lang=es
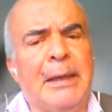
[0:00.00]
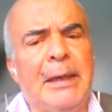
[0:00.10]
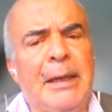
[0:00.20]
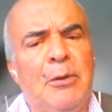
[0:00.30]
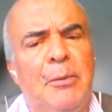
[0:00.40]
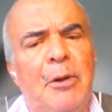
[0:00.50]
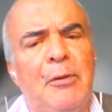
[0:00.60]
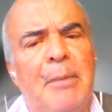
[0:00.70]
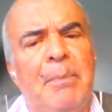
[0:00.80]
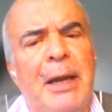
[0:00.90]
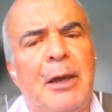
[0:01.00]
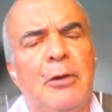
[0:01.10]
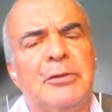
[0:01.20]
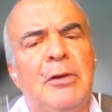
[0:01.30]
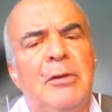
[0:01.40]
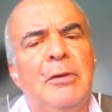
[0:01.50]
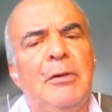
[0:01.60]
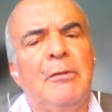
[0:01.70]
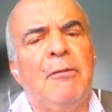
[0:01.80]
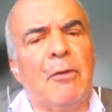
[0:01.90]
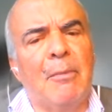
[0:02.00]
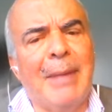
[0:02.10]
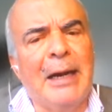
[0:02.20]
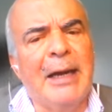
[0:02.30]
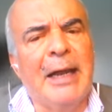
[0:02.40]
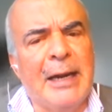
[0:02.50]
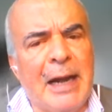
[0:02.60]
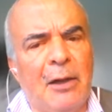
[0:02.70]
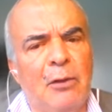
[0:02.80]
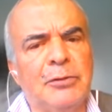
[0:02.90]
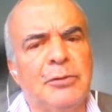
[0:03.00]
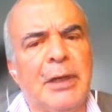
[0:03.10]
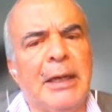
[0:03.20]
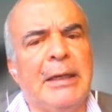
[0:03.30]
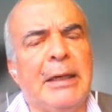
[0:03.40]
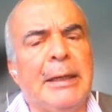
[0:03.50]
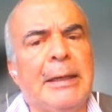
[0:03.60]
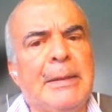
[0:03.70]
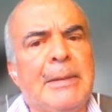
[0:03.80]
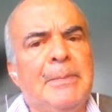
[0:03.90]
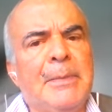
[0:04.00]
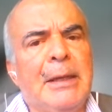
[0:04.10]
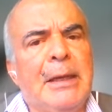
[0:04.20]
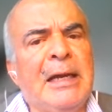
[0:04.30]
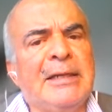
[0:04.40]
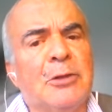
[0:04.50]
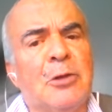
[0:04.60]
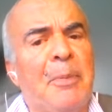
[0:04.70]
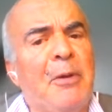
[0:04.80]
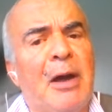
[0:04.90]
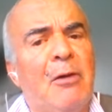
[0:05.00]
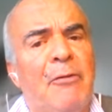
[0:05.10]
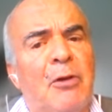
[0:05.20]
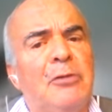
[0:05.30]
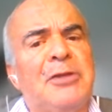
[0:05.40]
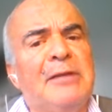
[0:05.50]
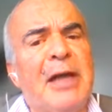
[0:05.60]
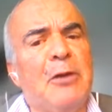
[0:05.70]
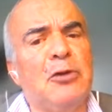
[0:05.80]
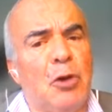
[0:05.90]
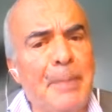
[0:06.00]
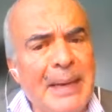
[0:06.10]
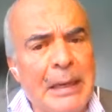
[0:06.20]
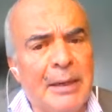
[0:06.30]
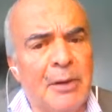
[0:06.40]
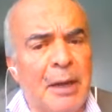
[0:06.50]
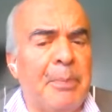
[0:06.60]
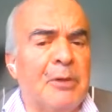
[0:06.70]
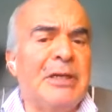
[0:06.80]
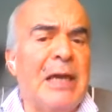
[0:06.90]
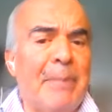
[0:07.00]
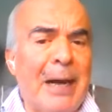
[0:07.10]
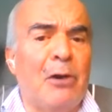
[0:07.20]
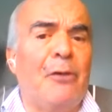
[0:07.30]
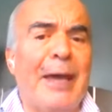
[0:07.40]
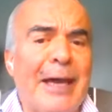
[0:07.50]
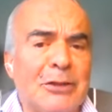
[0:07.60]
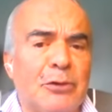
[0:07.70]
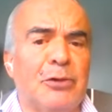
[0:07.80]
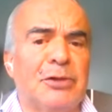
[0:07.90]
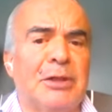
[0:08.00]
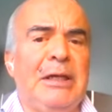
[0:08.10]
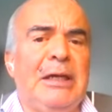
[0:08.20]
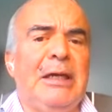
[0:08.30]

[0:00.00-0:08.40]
el, número de empleos formales generados eh, en el sector privado fueron 38 mil. Sin embargo, de esos,